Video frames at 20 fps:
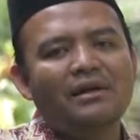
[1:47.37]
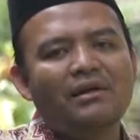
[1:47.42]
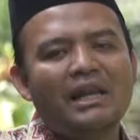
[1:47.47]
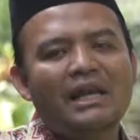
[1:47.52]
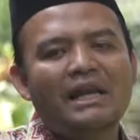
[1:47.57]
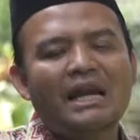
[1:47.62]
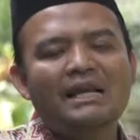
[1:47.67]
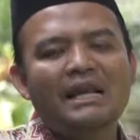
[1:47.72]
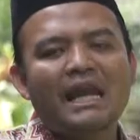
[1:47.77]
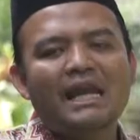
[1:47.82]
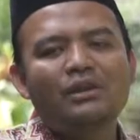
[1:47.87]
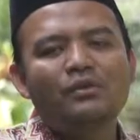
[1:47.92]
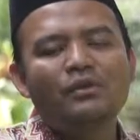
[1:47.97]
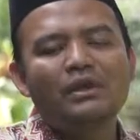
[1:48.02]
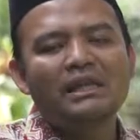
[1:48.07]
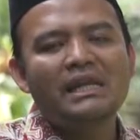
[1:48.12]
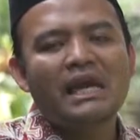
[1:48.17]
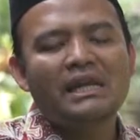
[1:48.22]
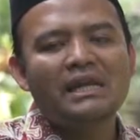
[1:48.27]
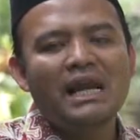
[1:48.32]
Oleh karena itu
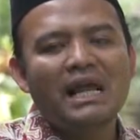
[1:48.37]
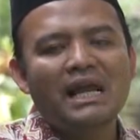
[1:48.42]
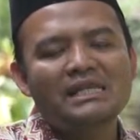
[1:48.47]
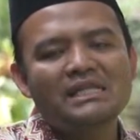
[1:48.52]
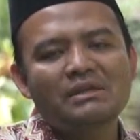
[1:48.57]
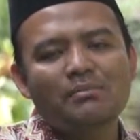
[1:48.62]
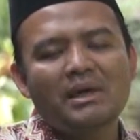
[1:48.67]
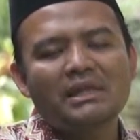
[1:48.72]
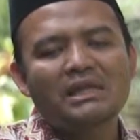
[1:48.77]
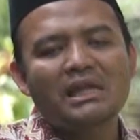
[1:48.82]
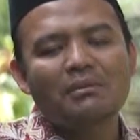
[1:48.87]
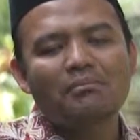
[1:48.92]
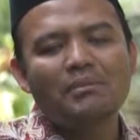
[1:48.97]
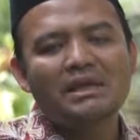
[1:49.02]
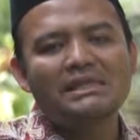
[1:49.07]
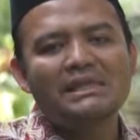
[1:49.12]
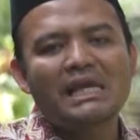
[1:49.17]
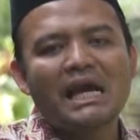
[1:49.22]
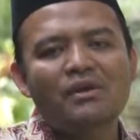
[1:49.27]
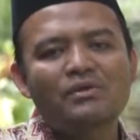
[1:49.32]
ini adalah kesempatan
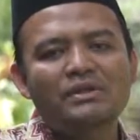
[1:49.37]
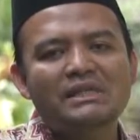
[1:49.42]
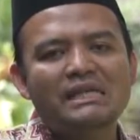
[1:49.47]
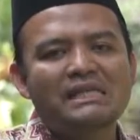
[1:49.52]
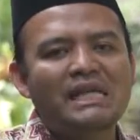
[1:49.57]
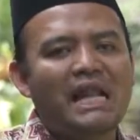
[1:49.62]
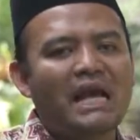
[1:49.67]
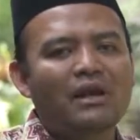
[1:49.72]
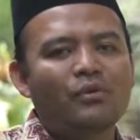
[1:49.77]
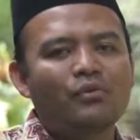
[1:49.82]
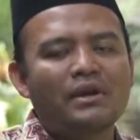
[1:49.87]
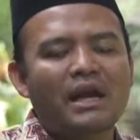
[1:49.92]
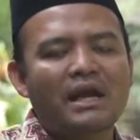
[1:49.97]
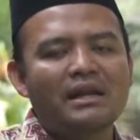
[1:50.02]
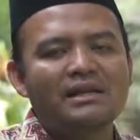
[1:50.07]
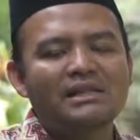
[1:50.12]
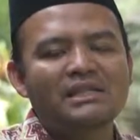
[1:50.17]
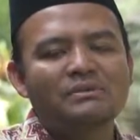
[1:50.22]
emas yang harus kita lakukan.